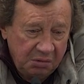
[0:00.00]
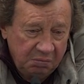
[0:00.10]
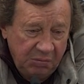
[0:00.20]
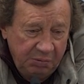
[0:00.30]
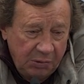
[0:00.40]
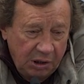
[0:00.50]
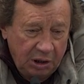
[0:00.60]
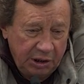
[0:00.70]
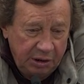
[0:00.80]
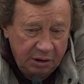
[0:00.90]
Мы
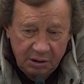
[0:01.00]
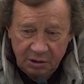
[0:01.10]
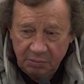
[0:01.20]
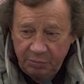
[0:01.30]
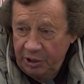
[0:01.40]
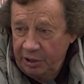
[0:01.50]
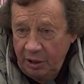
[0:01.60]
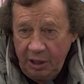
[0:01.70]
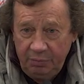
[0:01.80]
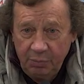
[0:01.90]
могли
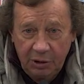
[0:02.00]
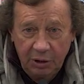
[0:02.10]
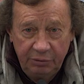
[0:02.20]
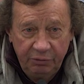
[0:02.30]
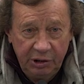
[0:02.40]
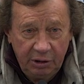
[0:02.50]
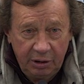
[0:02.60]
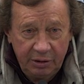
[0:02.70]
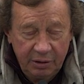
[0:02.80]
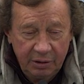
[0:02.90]
проиграть, могли
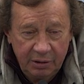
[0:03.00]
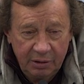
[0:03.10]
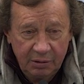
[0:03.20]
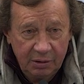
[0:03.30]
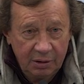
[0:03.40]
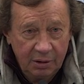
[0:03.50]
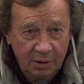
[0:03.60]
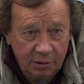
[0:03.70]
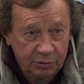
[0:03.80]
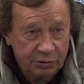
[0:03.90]
выиграть,
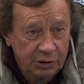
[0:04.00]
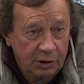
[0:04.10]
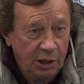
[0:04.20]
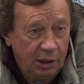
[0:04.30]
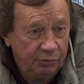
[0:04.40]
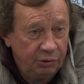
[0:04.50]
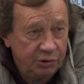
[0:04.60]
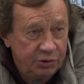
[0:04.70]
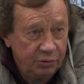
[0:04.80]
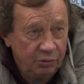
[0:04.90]
но сыграли в
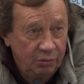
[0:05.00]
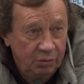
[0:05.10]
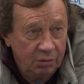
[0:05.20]
ничью.